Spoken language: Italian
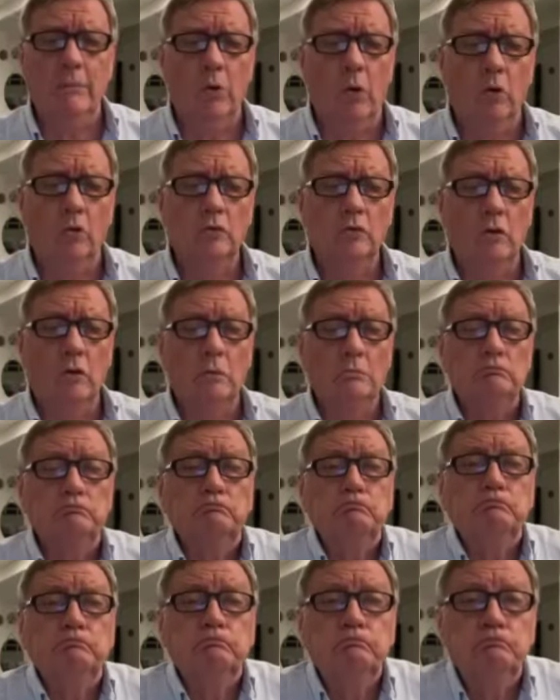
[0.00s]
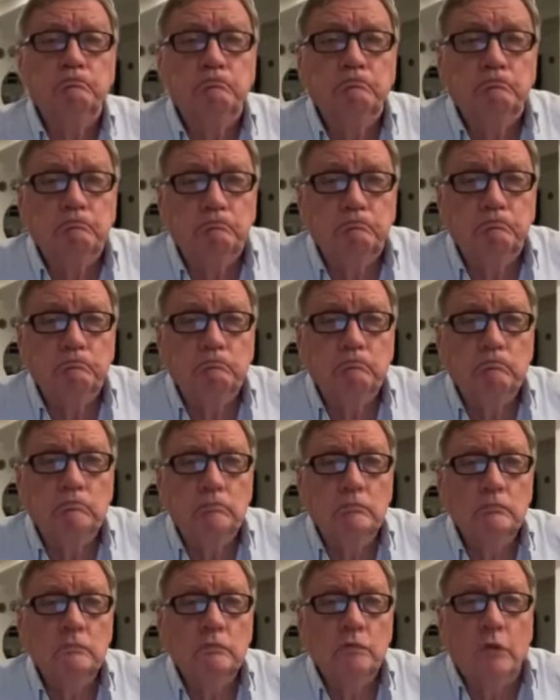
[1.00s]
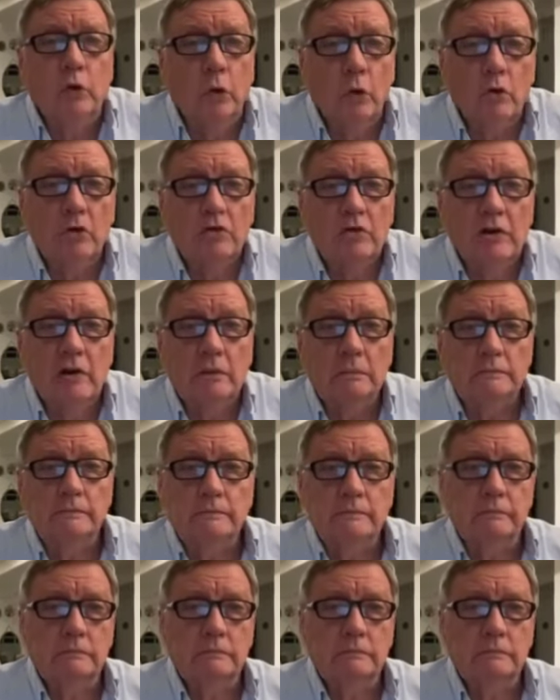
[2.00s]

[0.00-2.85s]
mondo? Forse.